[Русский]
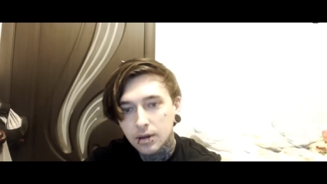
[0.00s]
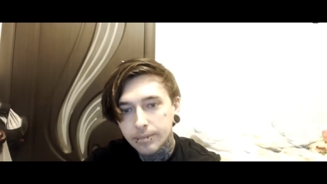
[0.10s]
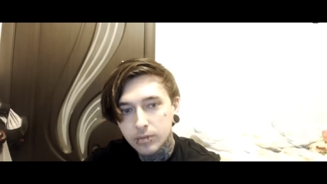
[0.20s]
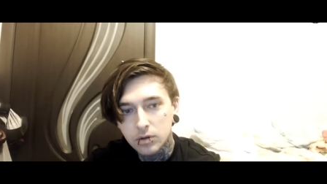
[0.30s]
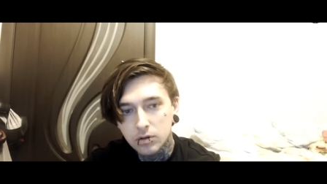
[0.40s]

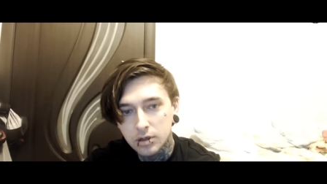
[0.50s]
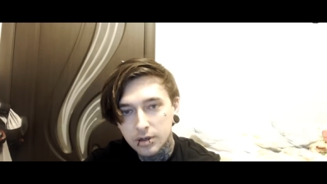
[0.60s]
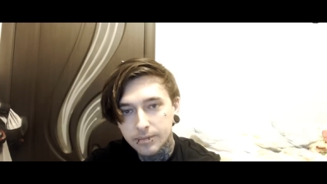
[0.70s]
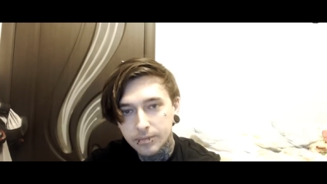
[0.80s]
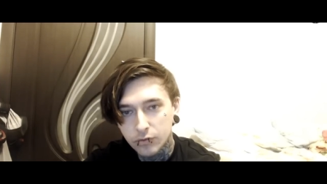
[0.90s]
Не знаю.
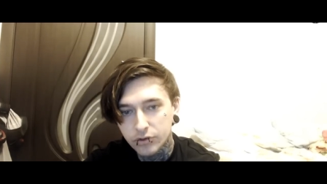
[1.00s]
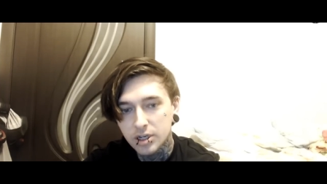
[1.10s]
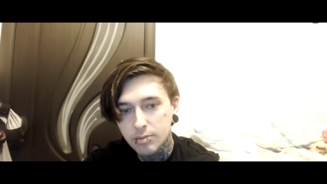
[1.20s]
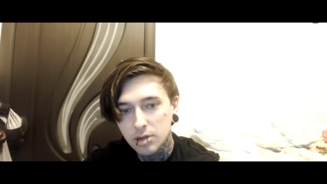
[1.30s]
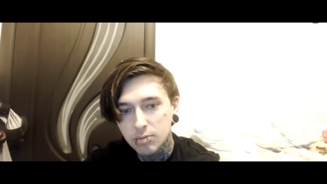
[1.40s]
Ну, все
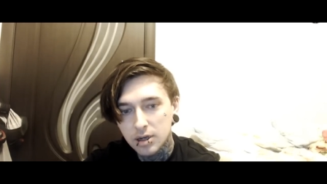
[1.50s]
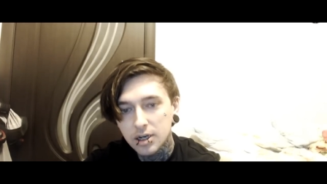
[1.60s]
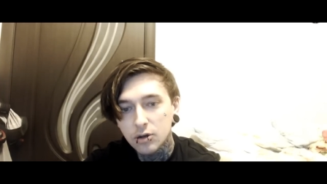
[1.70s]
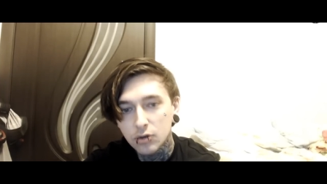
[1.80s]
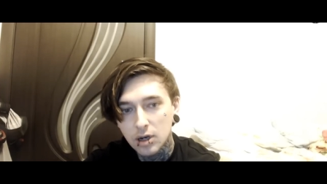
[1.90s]

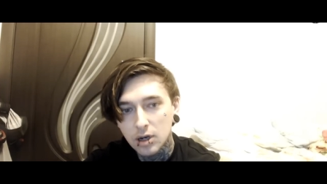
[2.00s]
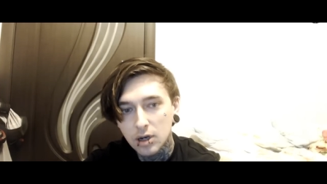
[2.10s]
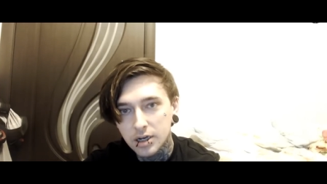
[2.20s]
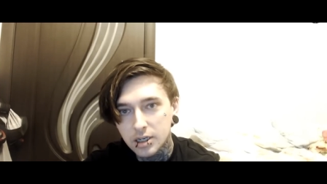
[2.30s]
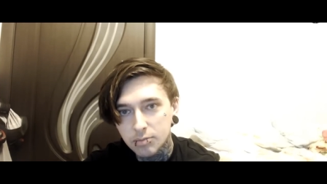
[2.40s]
предполагают, кому
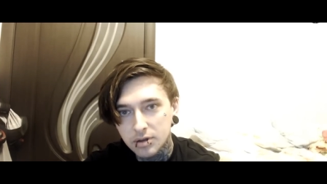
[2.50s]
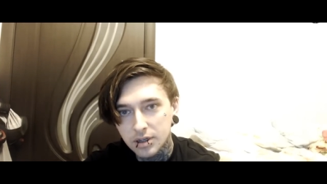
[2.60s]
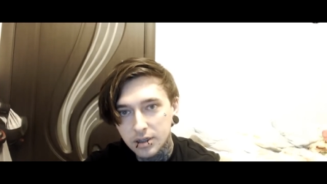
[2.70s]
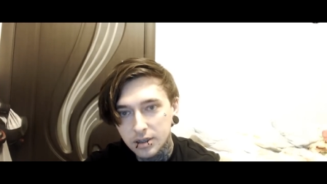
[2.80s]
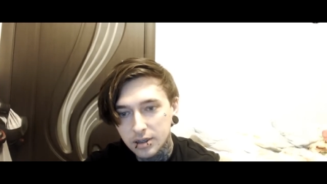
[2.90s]
страйки
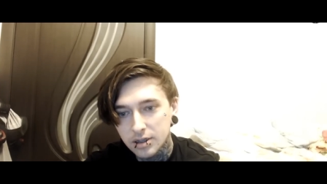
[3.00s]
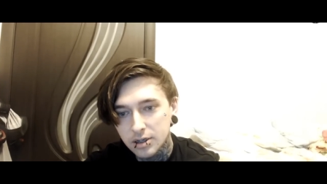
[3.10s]
постоянно а кидают.